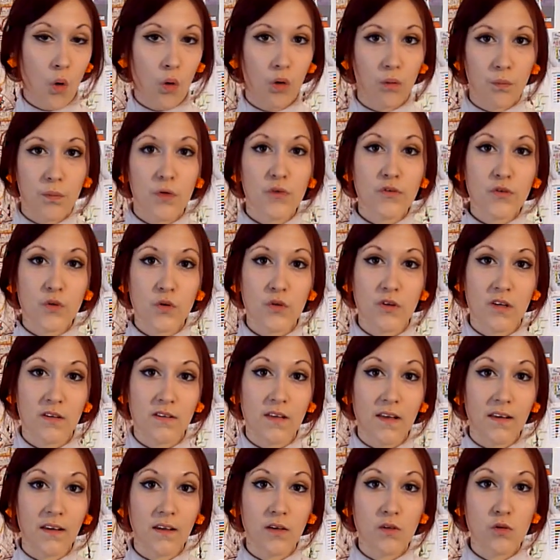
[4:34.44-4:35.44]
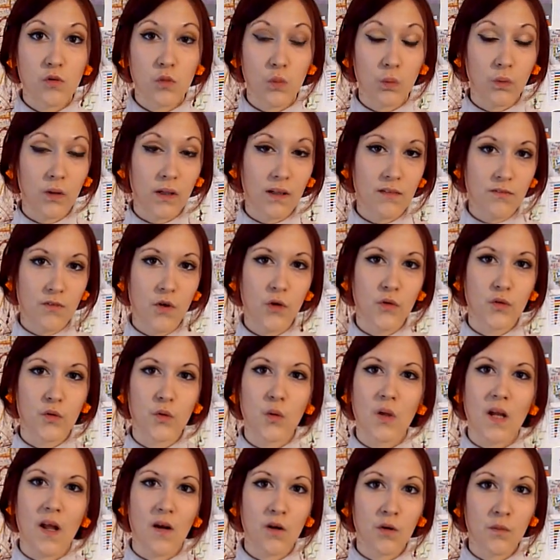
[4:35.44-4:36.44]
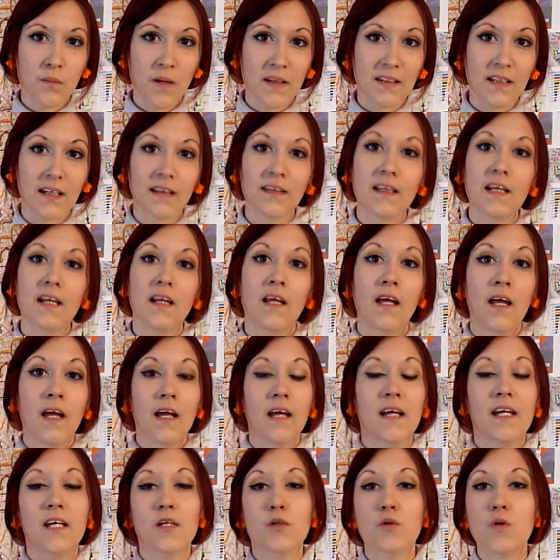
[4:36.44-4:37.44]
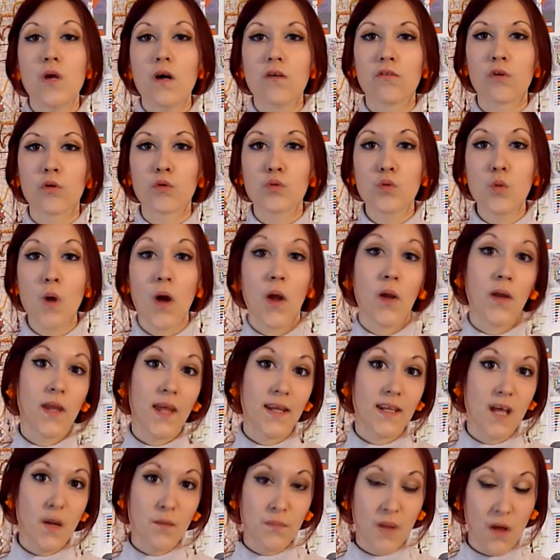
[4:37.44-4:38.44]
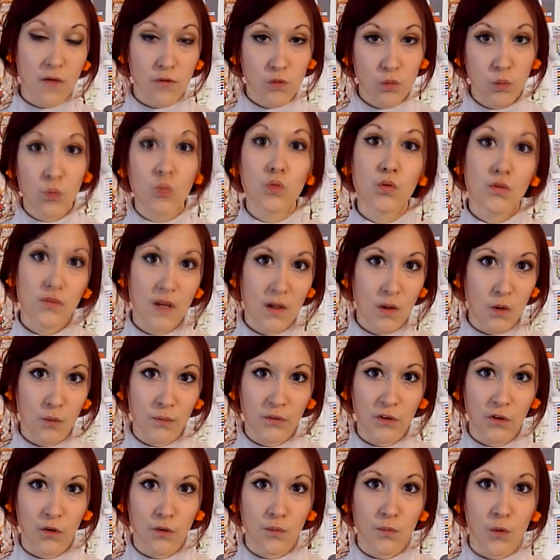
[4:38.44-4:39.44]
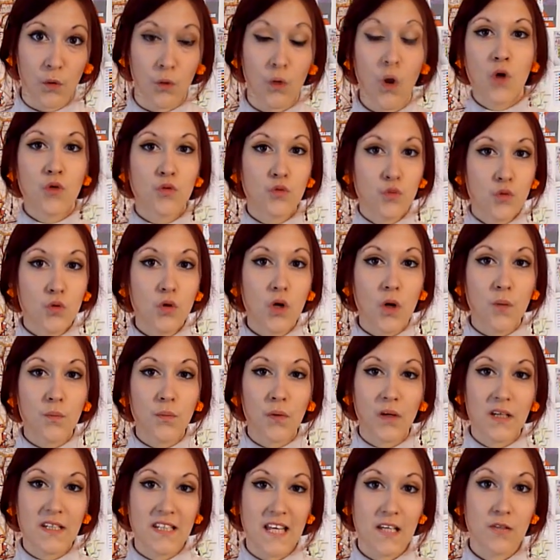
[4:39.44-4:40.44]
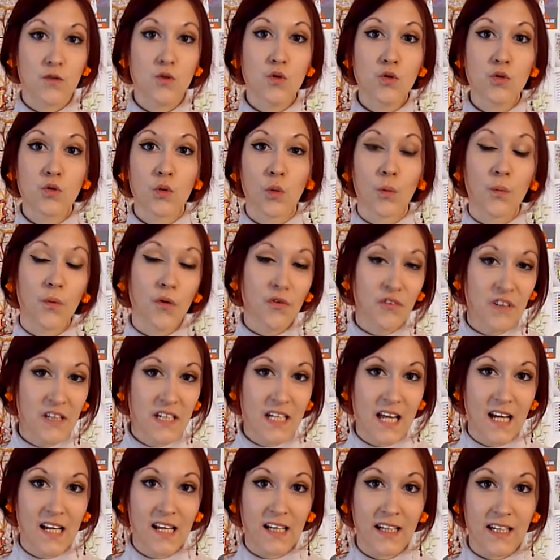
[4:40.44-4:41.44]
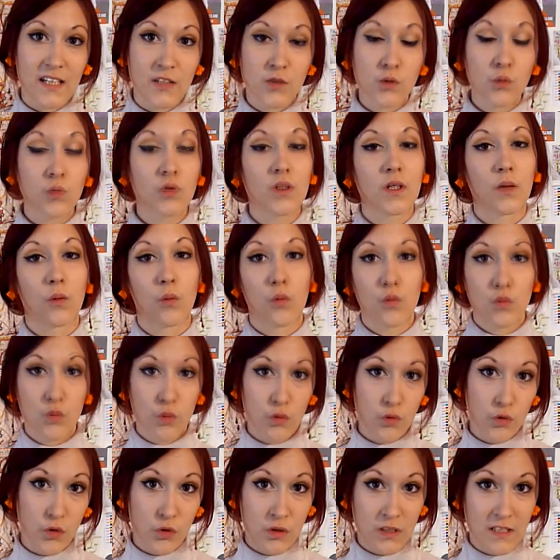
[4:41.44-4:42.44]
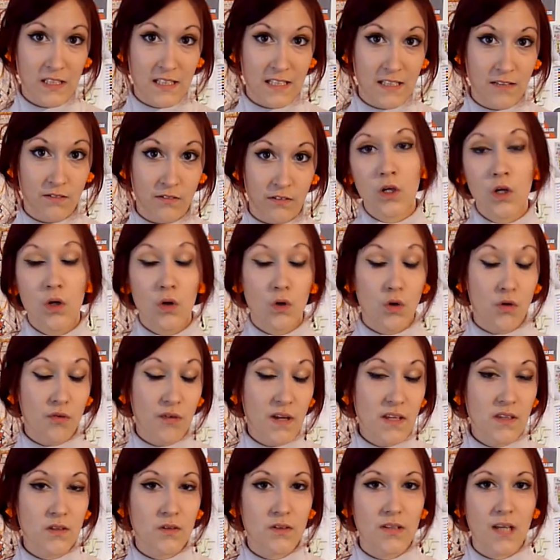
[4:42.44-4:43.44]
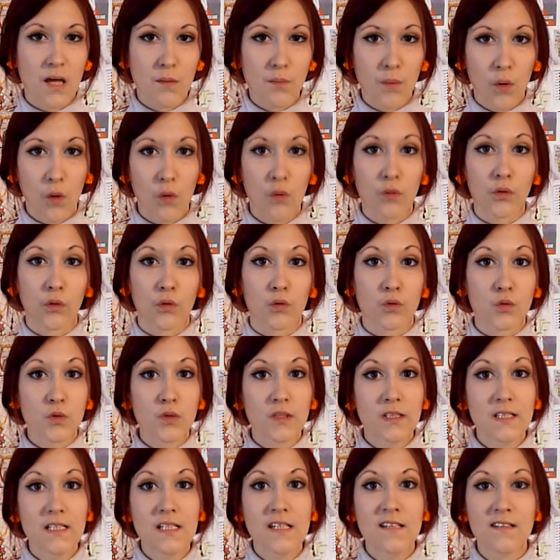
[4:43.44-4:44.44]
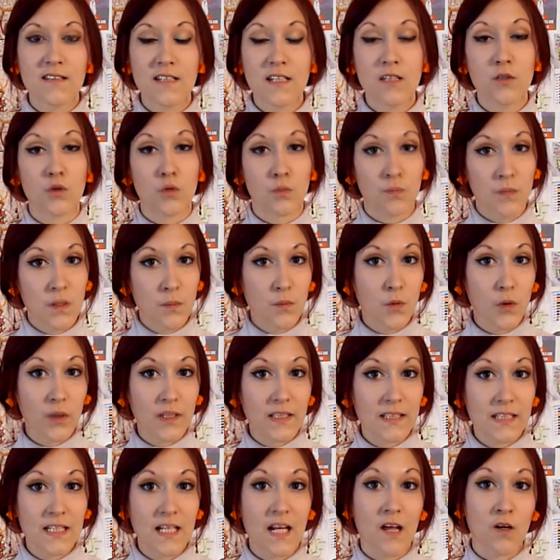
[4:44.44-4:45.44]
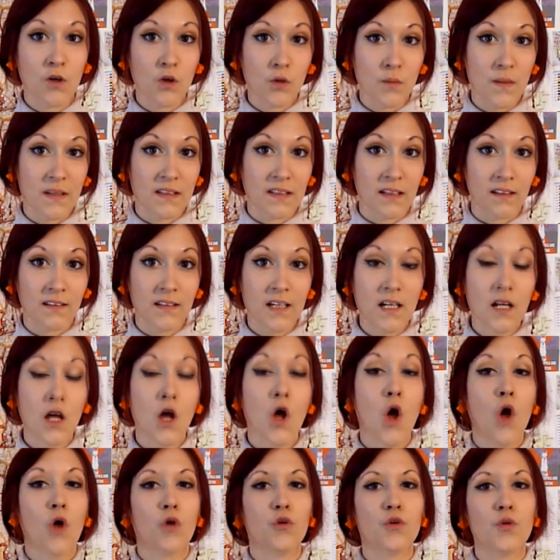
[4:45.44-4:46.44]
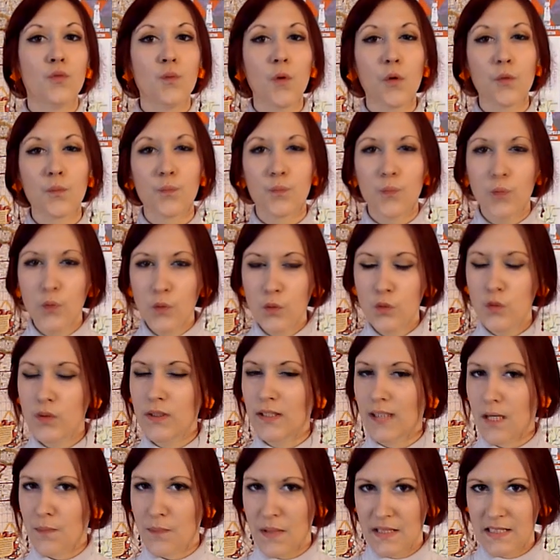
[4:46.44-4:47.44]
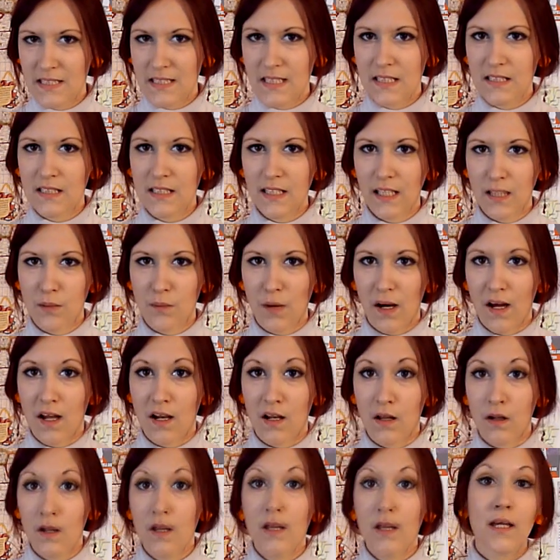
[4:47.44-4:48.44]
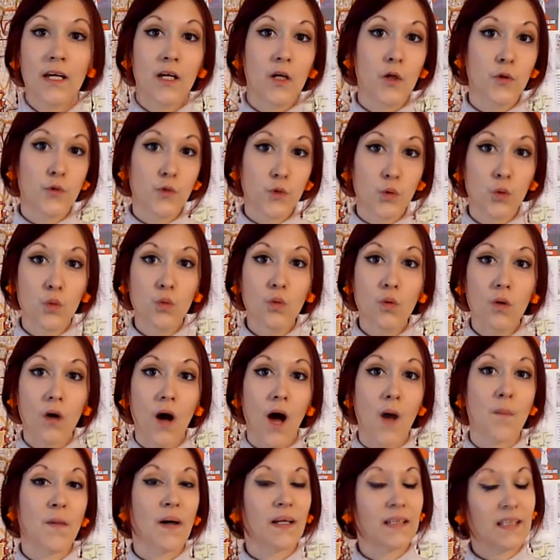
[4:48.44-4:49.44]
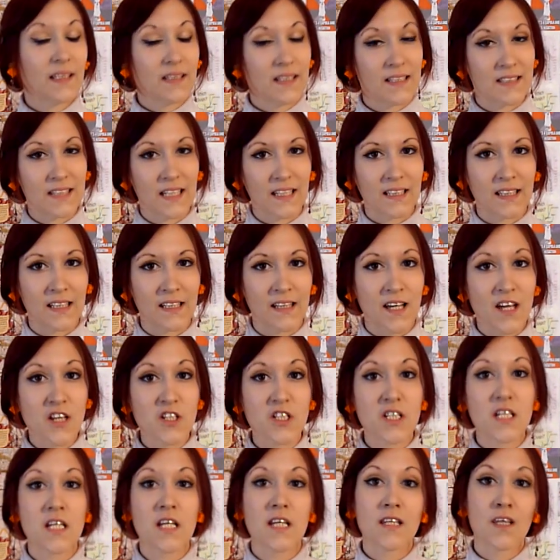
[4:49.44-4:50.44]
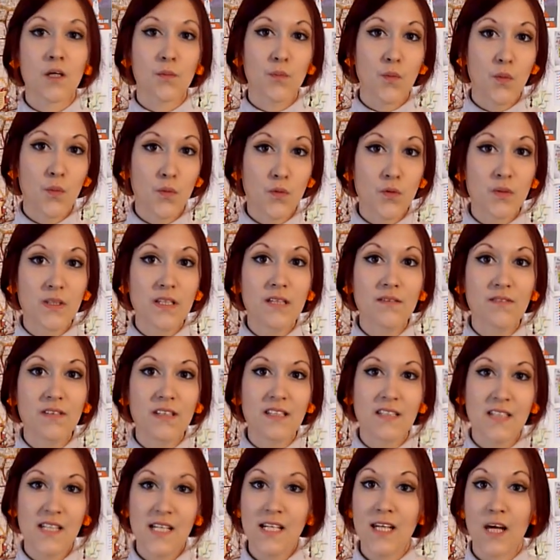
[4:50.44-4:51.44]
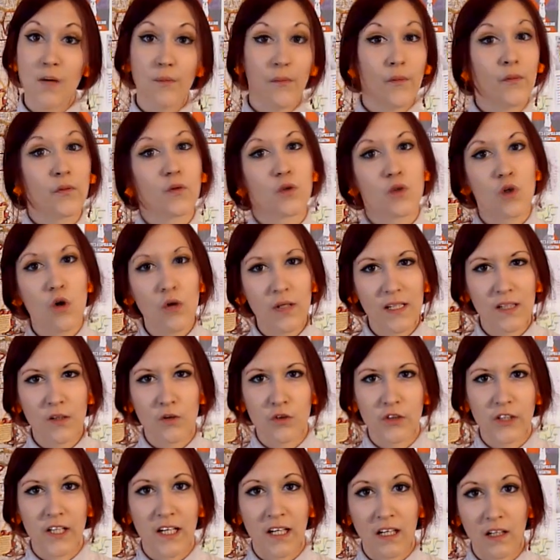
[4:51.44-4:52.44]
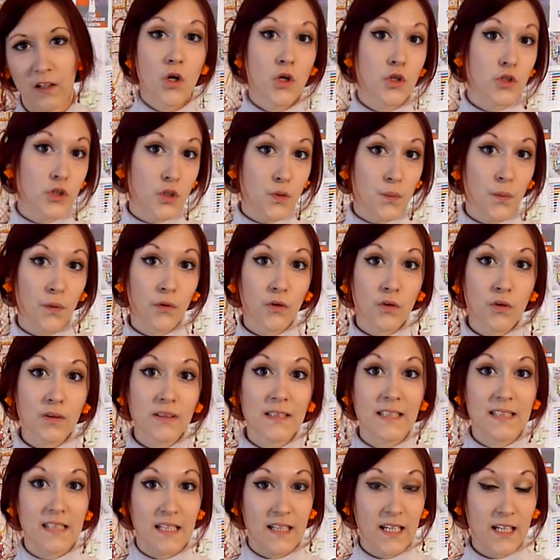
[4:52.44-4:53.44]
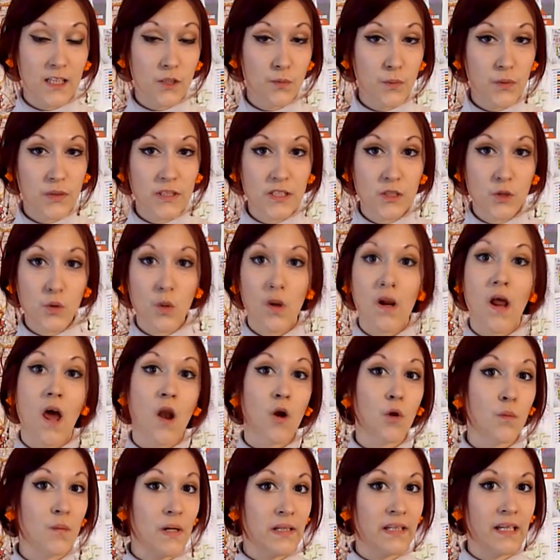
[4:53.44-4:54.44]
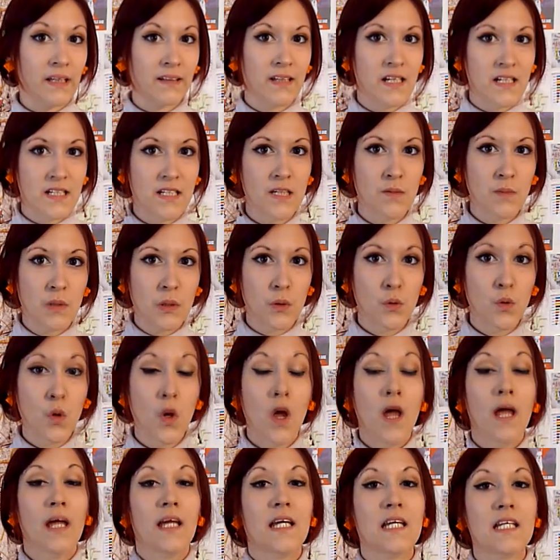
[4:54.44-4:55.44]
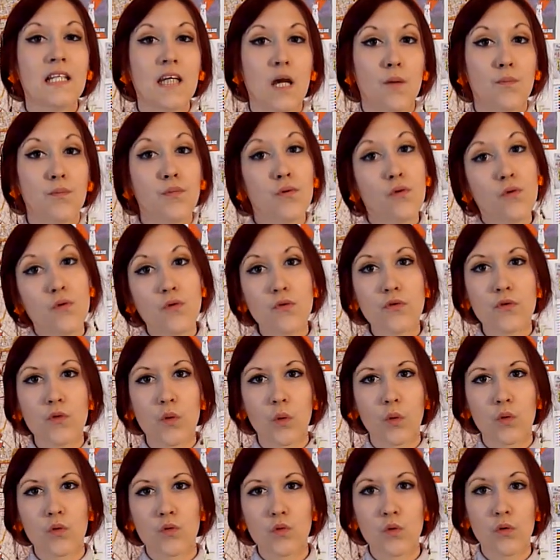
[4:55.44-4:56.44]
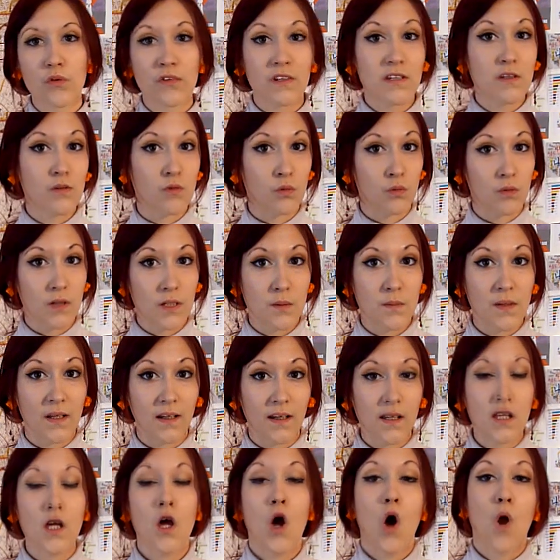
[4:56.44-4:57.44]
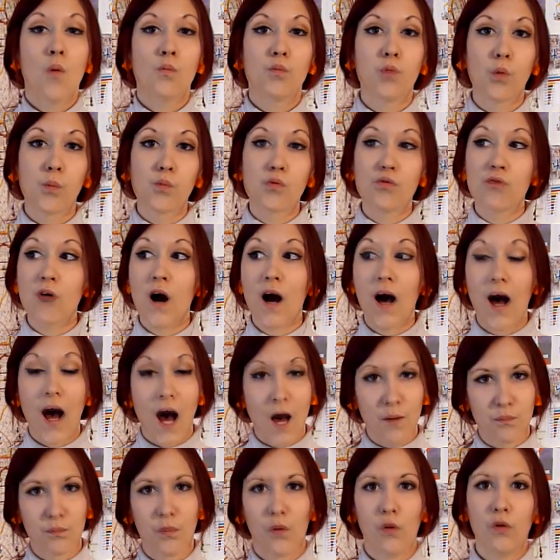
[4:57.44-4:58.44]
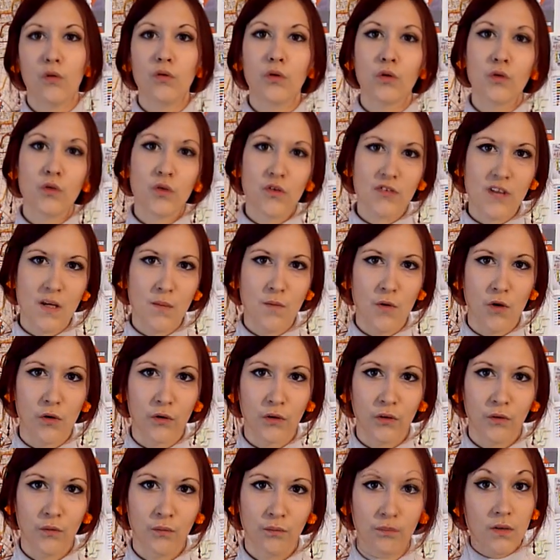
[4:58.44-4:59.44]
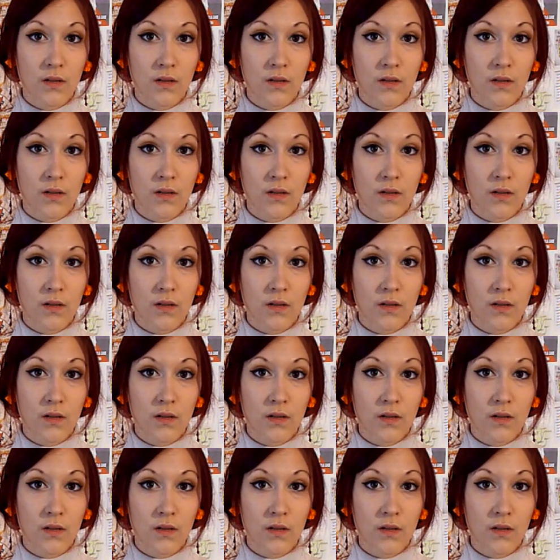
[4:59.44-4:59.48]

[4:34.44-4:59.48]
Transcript: On pense que cette attrition très forte de la langue maternelle est due avant tout à une adaptation au nouvel environnement. Tout comme pour les adultes, on pense qu'il y a la question des ressources cognitives. Le fait d'apprendre, d'utiliser, de mémoriser la langue maternelle demande beaucoup de capacités cérébrales. Et du coup, à partir d'un certain âge, il est un peu plus difficile d'apprendre une langue étrangère. Cependant, si cette exposition à la langue maternelle diminue, il y a plus de ressources qui sont libérées pour pouvoir apprendre une deuxième langue.